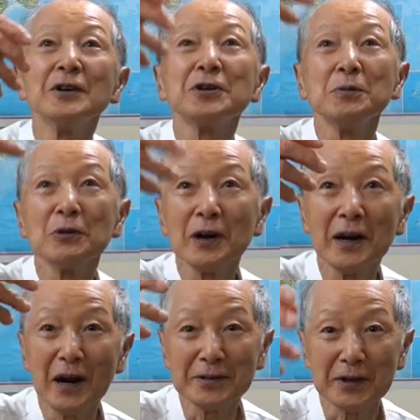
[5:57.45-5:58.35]
紐
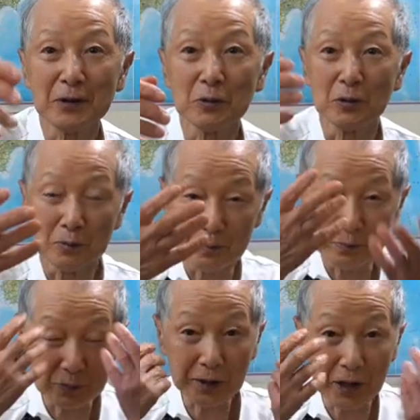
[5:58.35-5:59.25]
があってこう
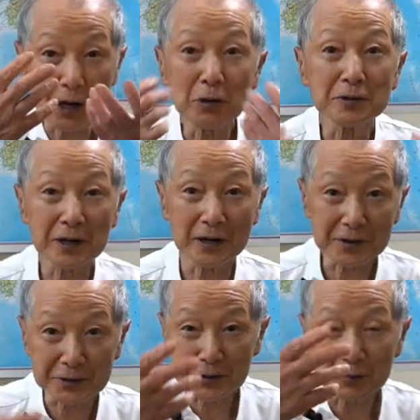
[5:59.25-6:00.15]
顔に当
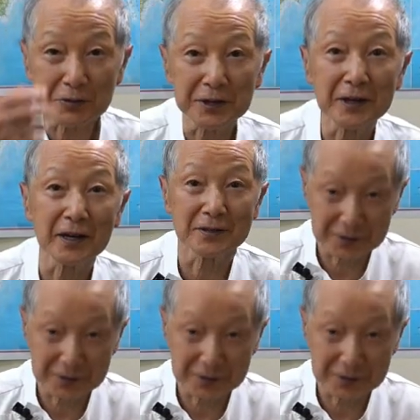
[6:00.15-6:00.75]
たっちゃうといけない